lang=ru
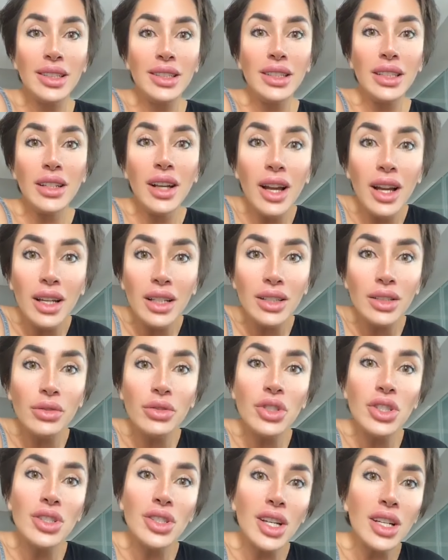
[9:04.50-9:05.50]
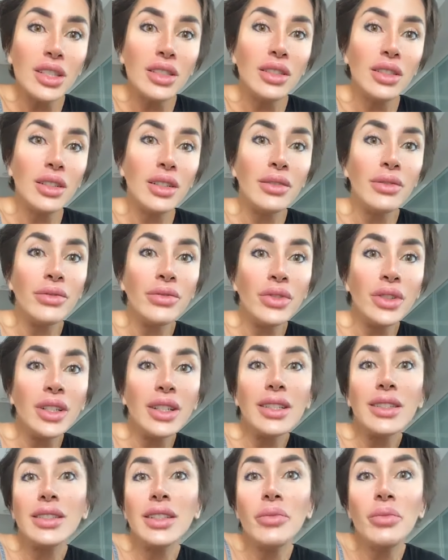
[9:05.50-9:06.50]
достигаете, очень часто
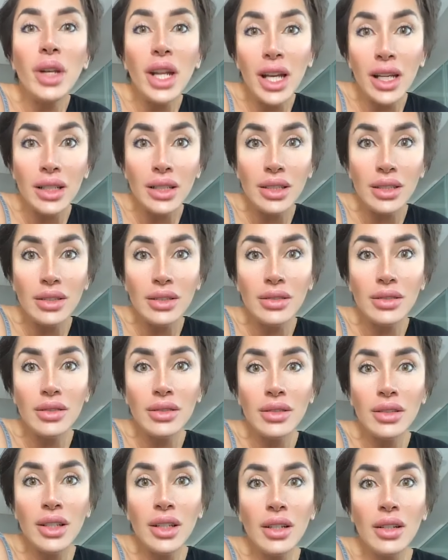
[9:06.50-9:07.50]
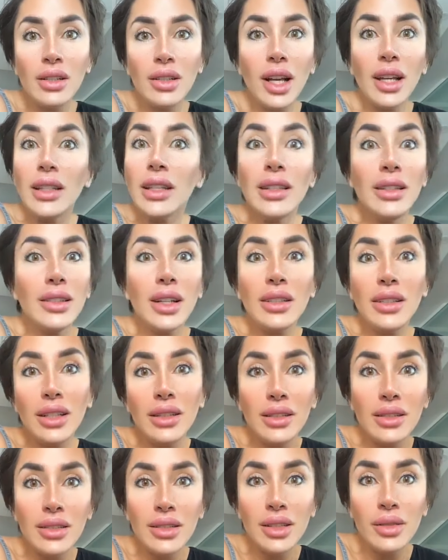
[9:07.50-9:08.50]
вы расслабляетесь. Да, я никогда
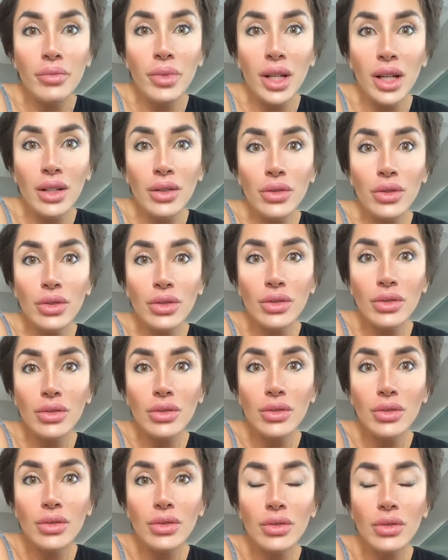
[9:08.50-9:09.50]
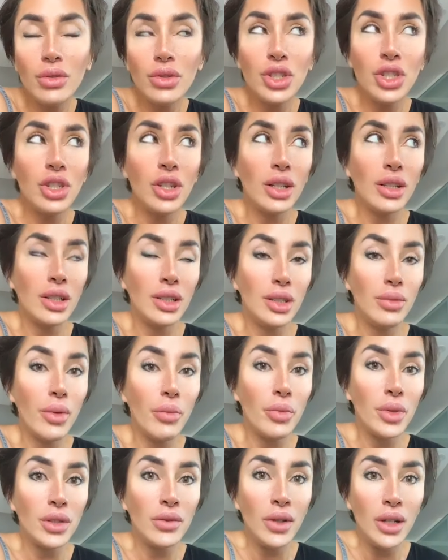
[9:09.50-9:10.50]
не расслабляюсь, очень редко
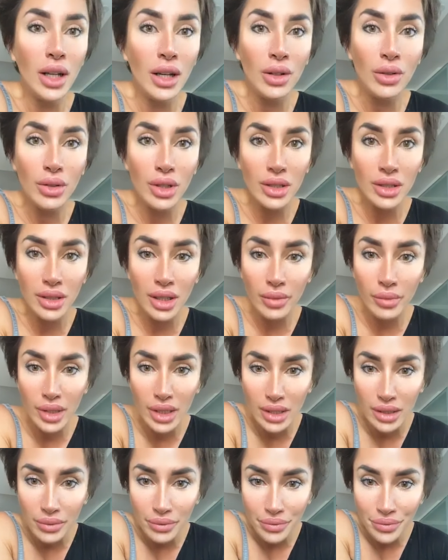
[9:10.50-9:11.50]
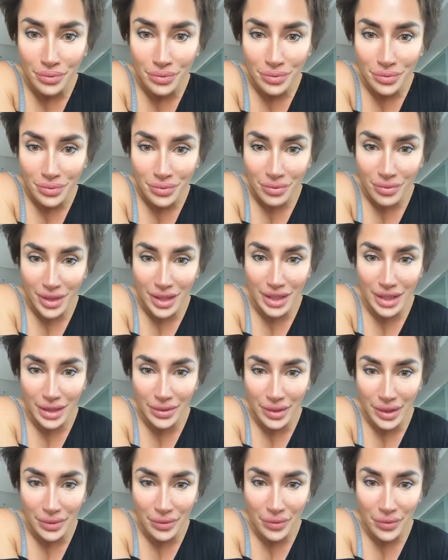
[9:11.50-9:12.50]
себе позволяю расслабиться.
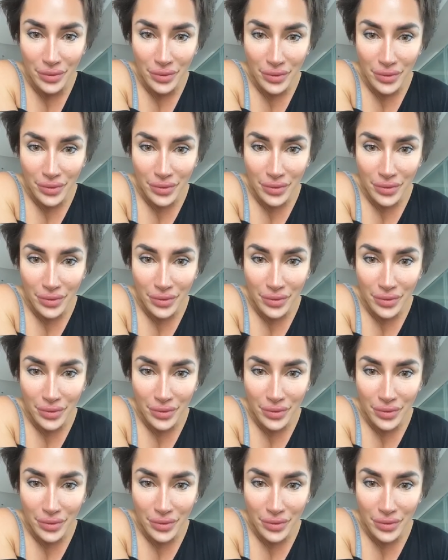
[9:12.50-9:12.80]
Спасибо.